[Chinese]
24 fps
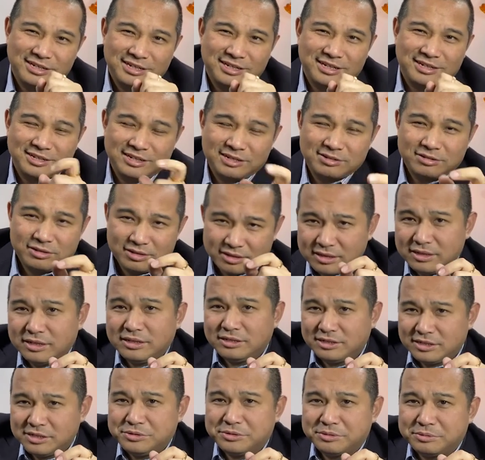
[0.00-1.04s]
然后他说啊，那
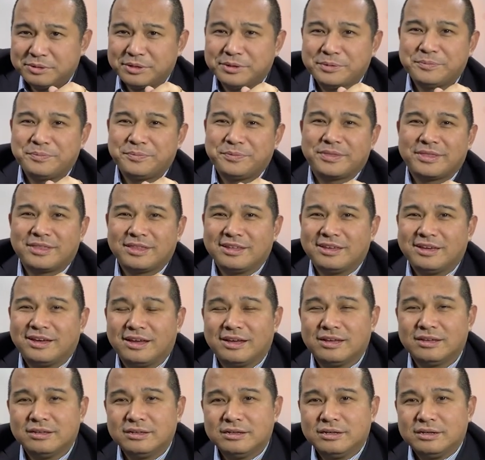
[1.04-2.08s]
你进去吧，
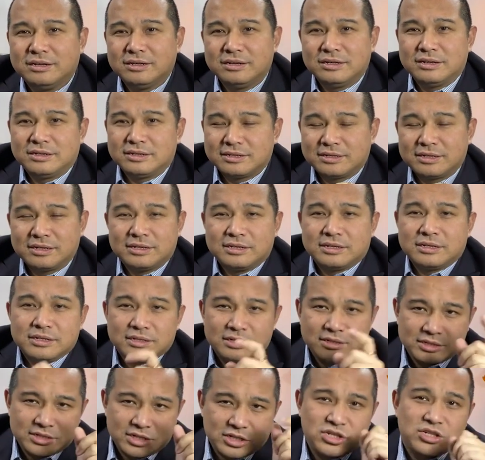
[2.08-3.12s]
啊，
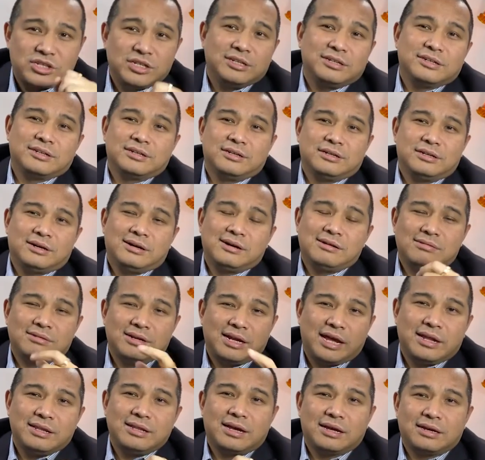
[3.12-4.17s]
这是一个。后
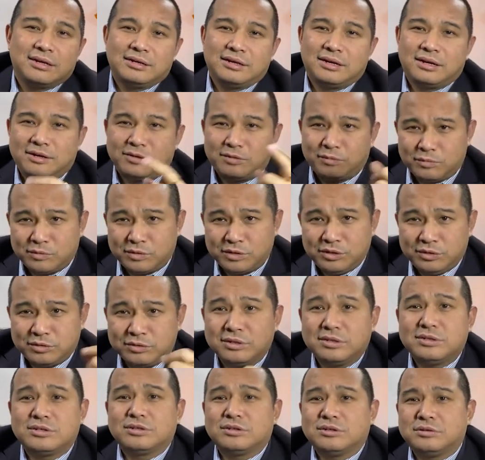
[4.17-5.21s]
来呢，啊，我有
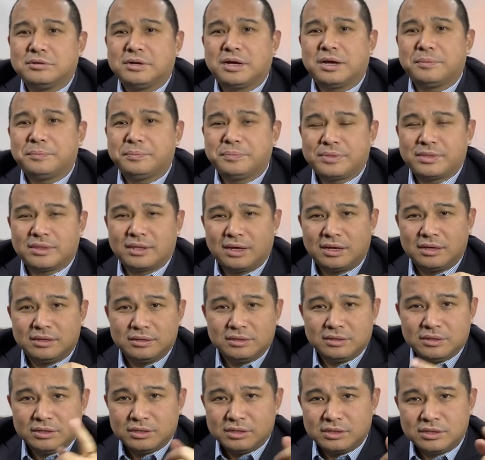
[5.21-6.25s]
的时候啊，来
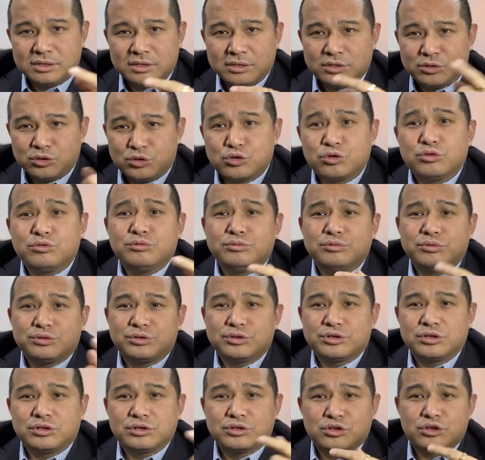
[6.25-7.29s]
出
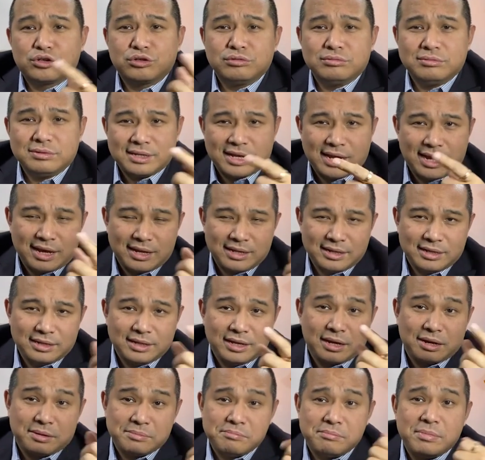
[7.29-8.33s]
就出他的
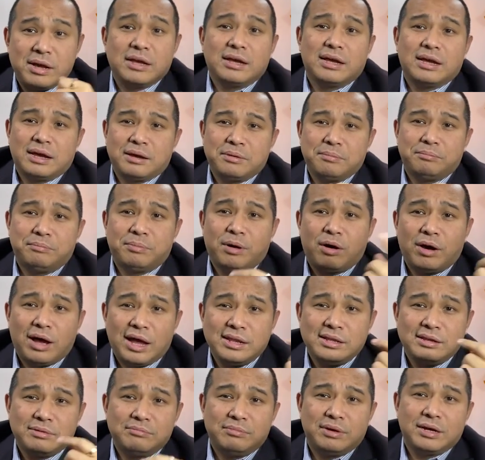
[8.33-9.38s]
那个门啊，保
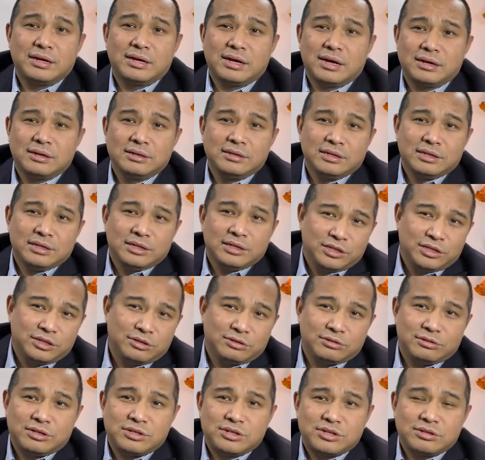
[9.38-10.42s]
安的门啊，
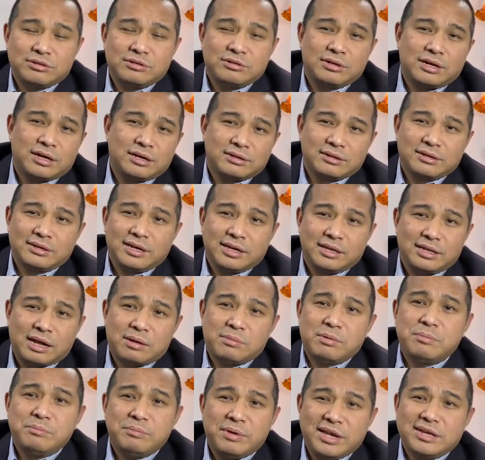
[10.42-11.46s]
有的时候啊，给他
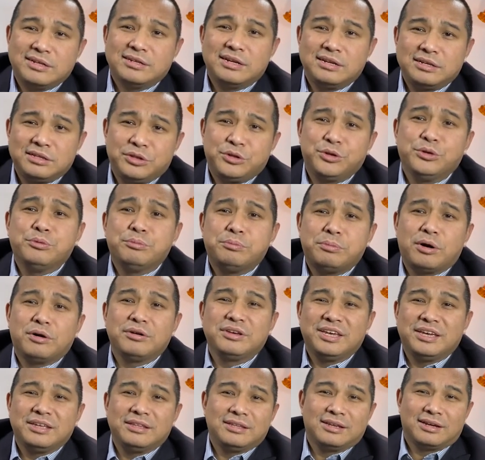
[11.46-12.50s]
们每人丢包
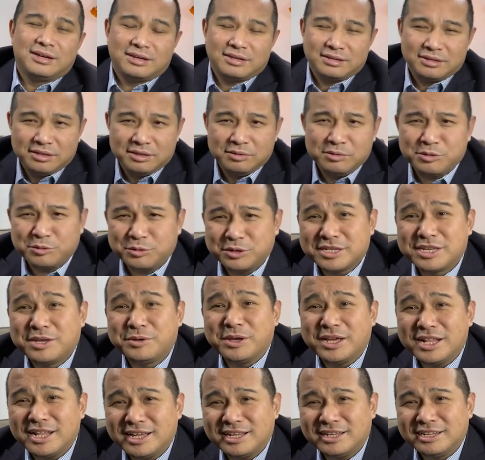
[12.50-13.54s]
烟啊，因为我
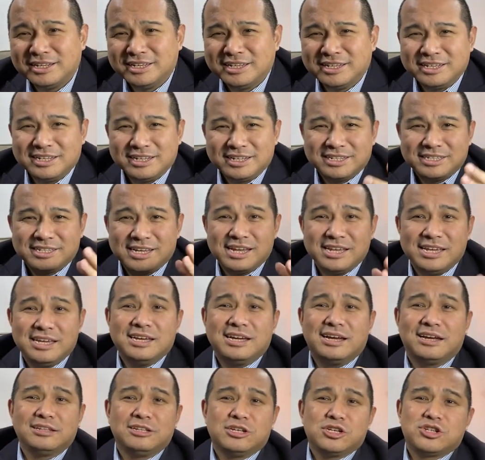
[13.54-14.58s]
原来在
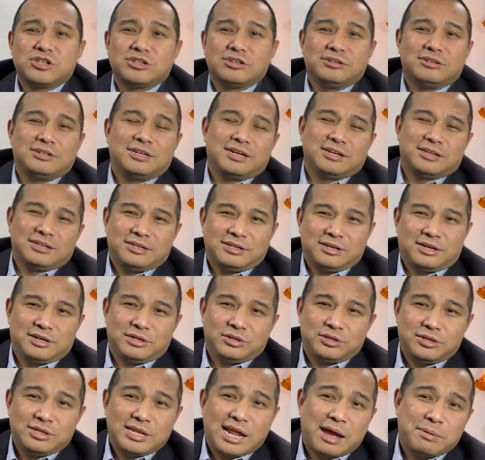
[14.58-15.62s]
银行的时候啊。啊，
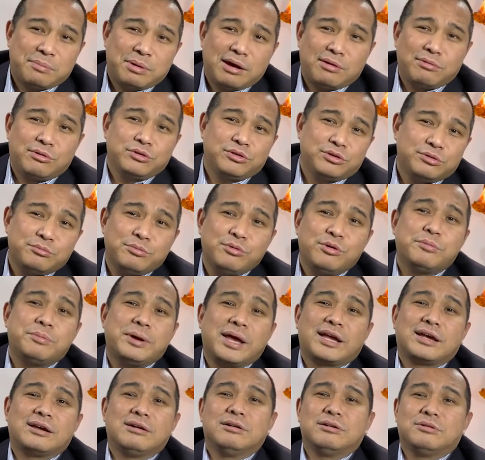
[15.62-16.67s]
哪怕我去膜
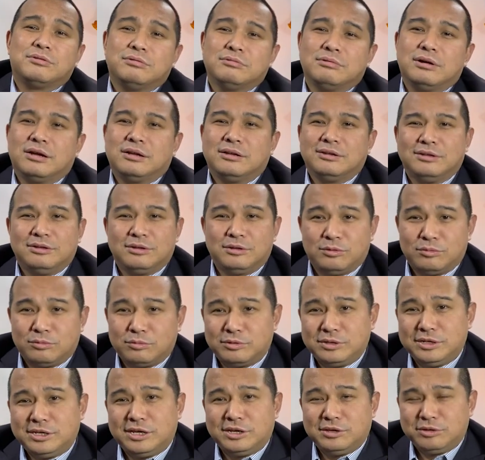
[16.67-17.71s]
拜客户，
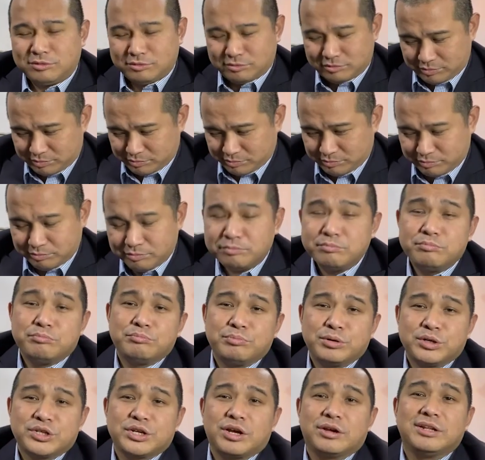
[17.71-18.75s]
我也有
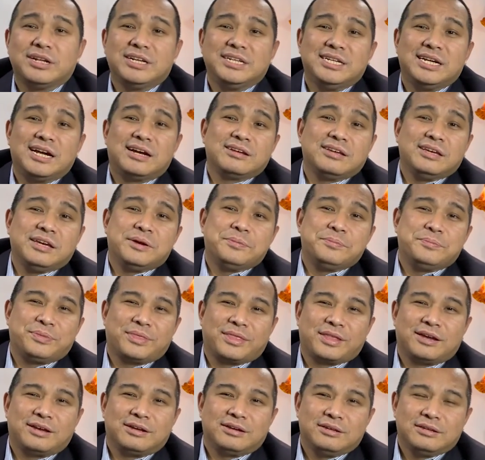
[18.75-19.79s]
不少的香烟
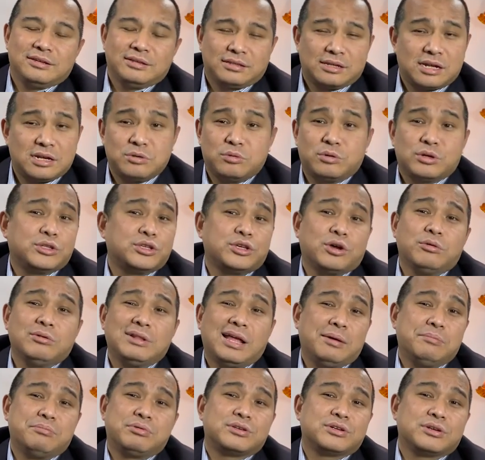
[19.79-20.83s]
啊，但是我从
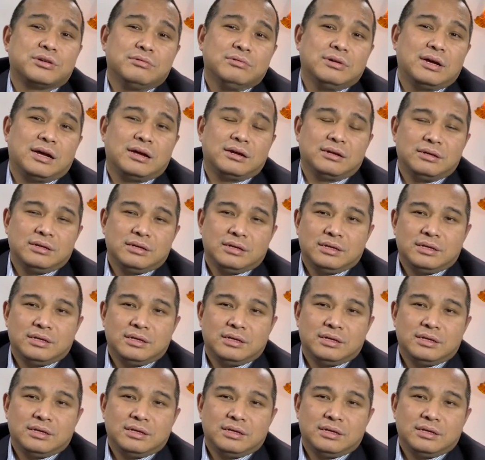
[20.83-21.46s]
来不抽啊。